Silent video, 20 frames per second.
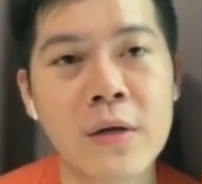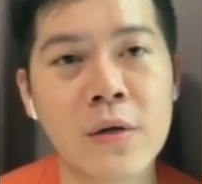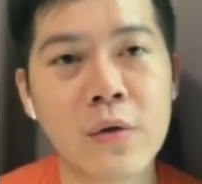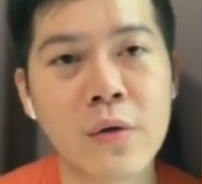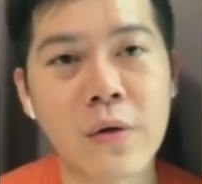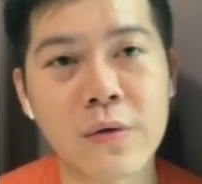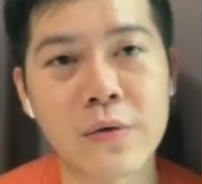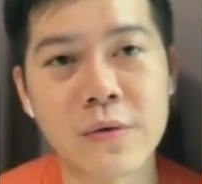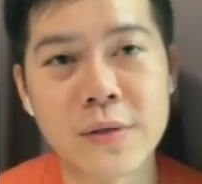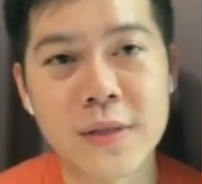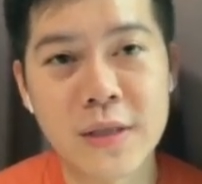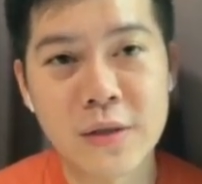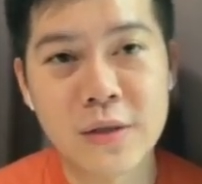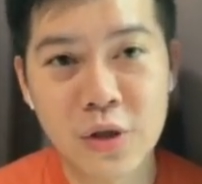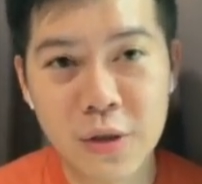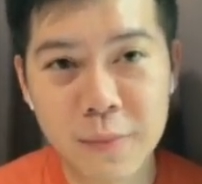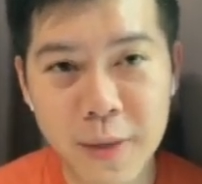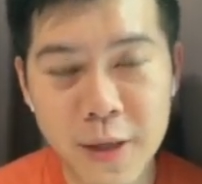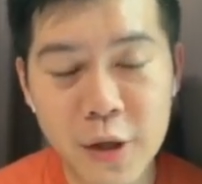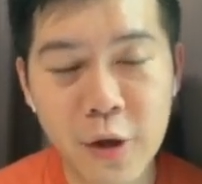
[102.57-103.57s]
如果有兴
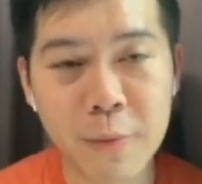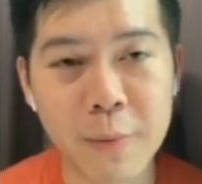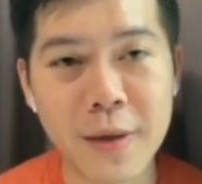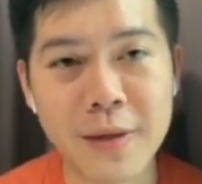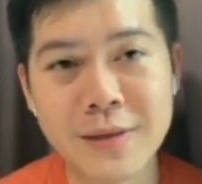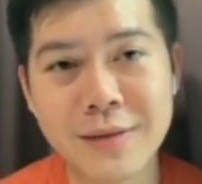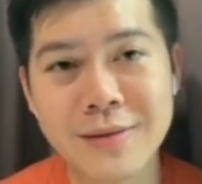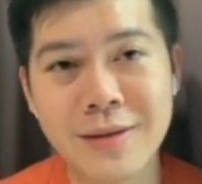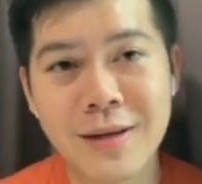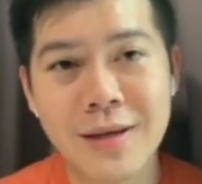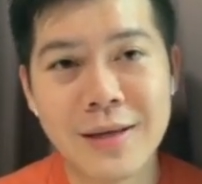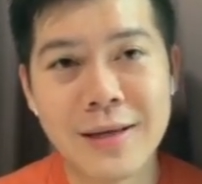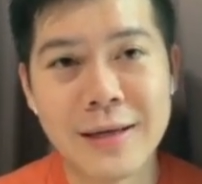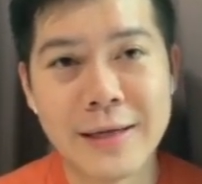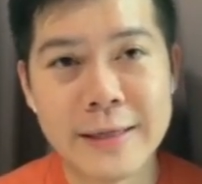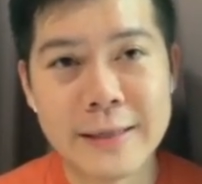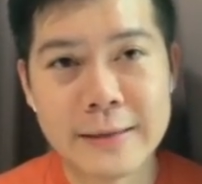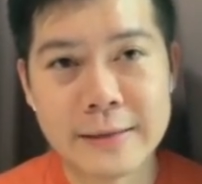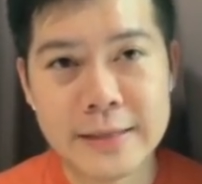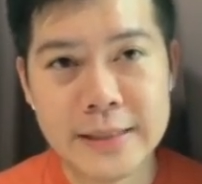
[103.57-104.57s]
趣的朋友们，
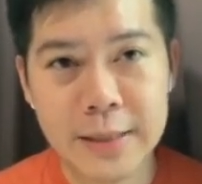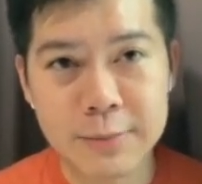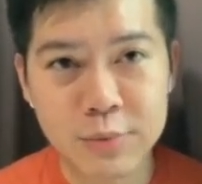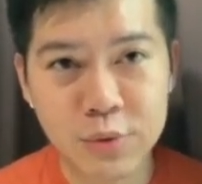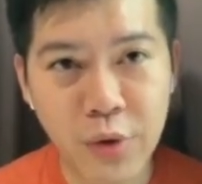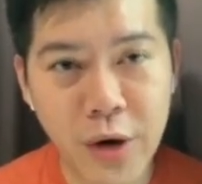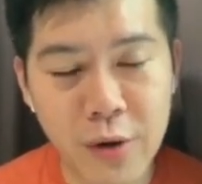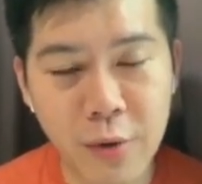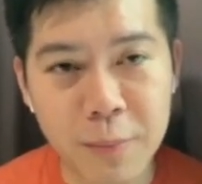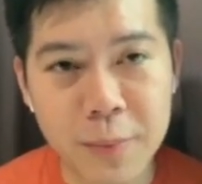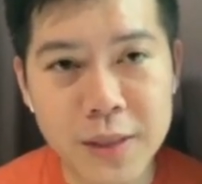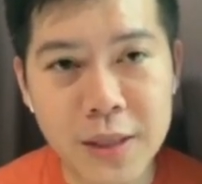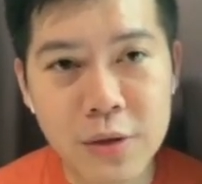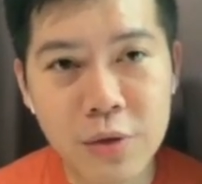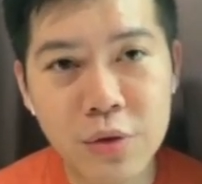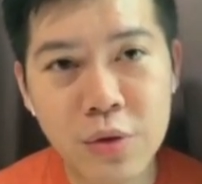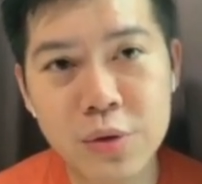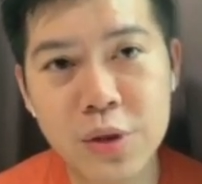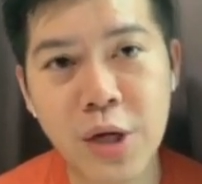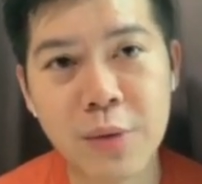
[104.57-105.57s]
可以 subscribe 我们的
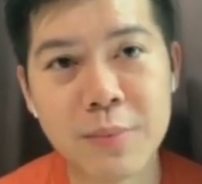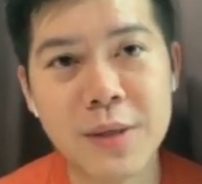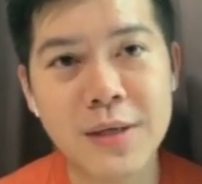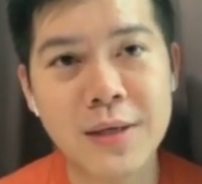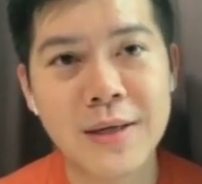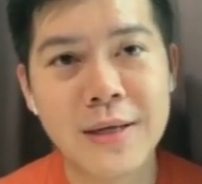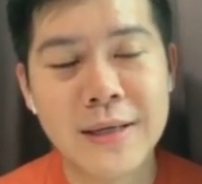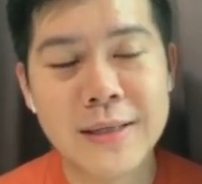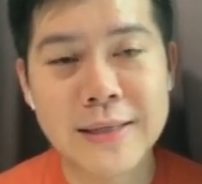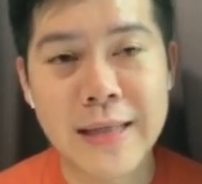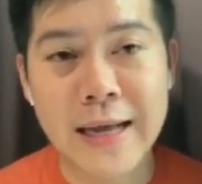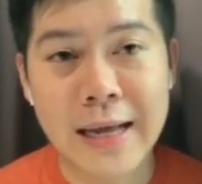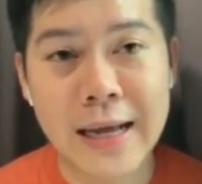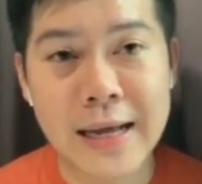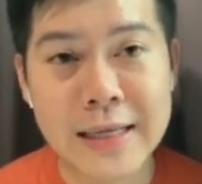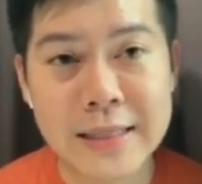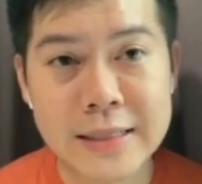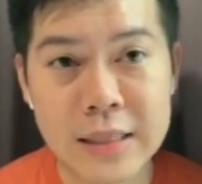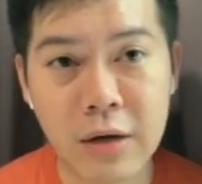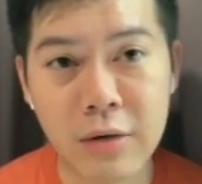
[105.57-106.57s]
YouTube 群呢，打
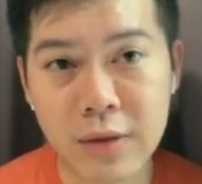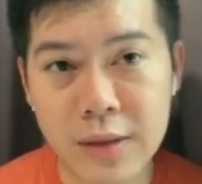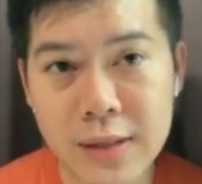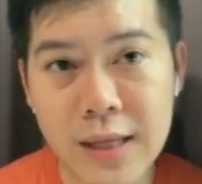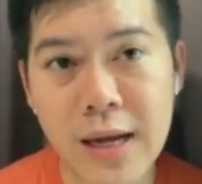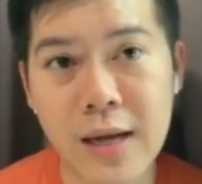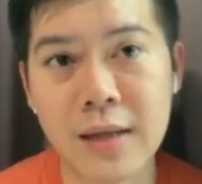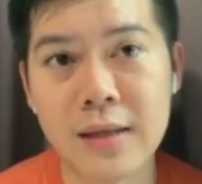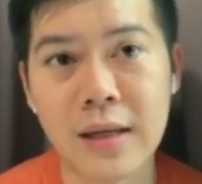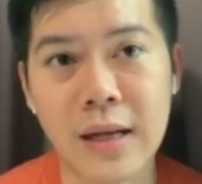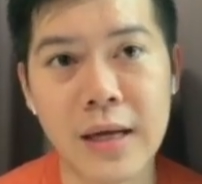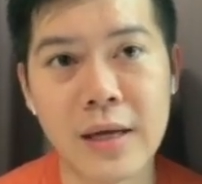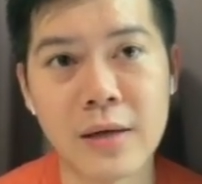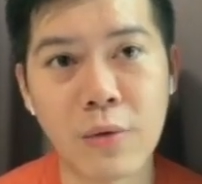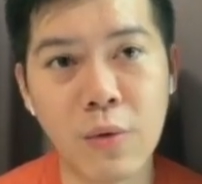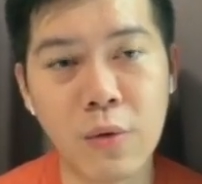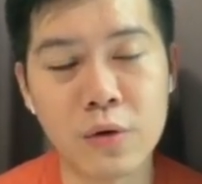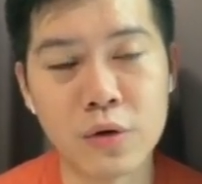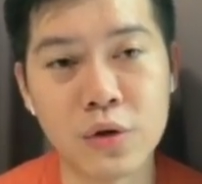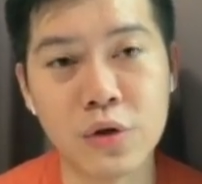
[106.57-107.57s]
开小铃铛来
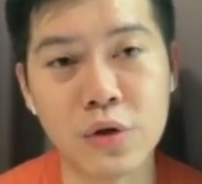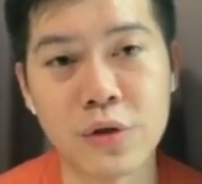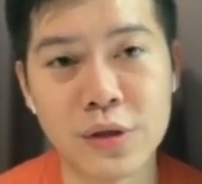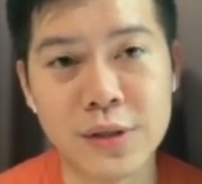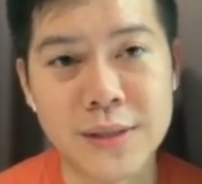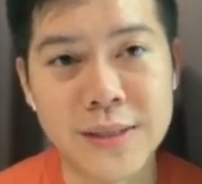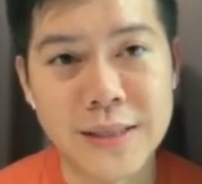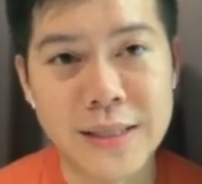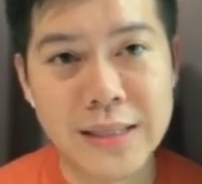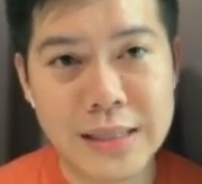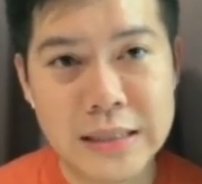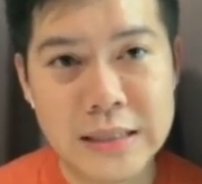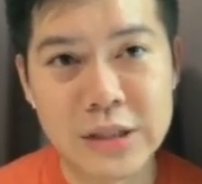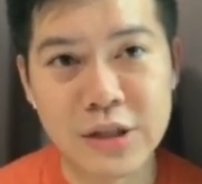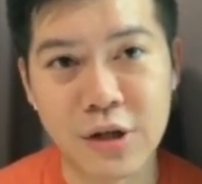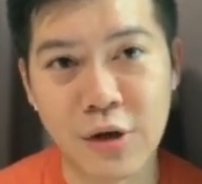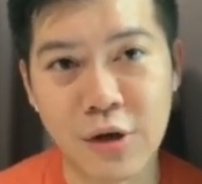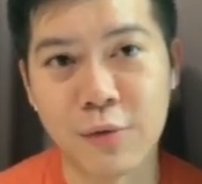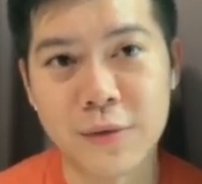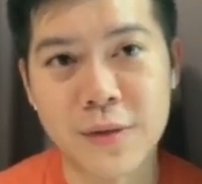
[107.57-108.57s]
获取第一
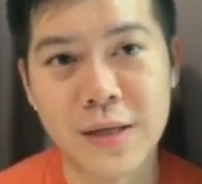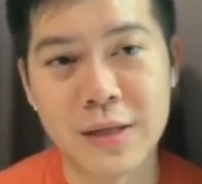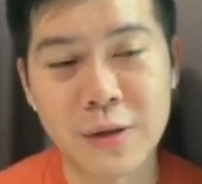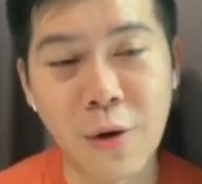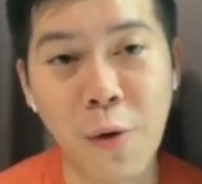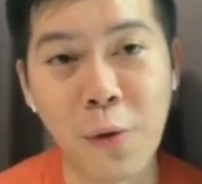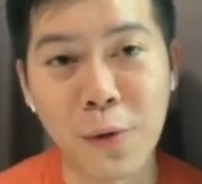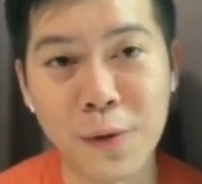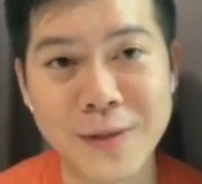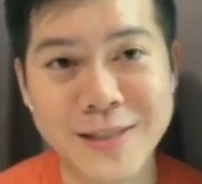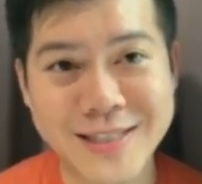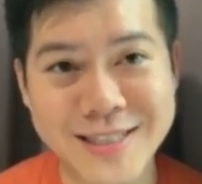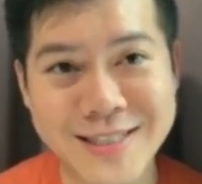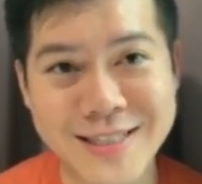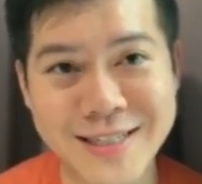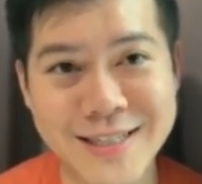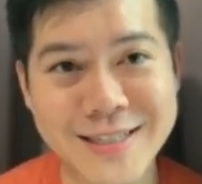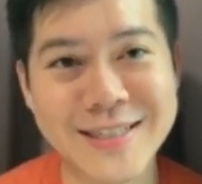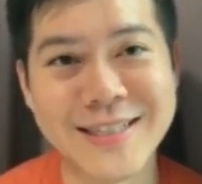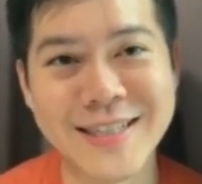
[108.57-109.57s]
手的通
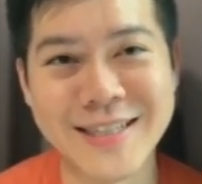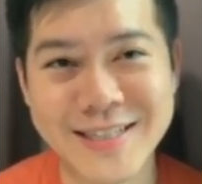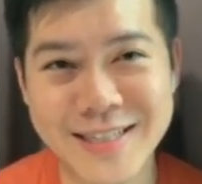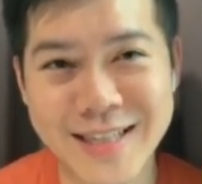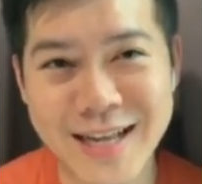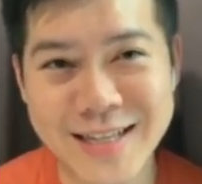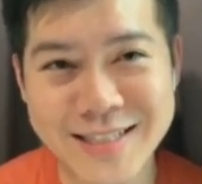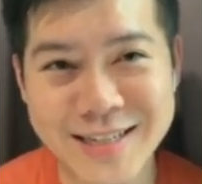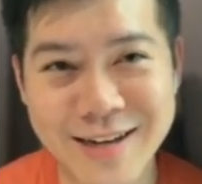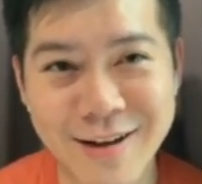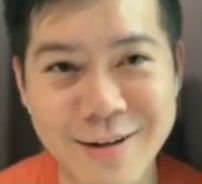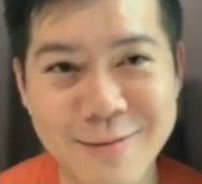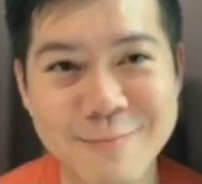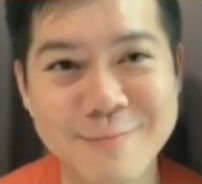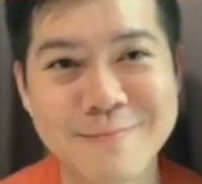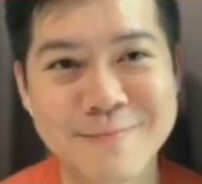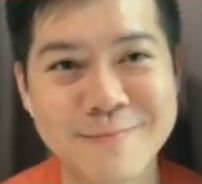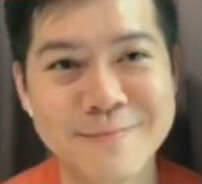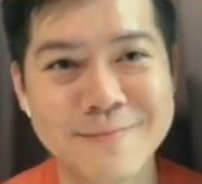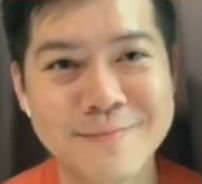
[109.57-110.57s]
知。谢谢大家。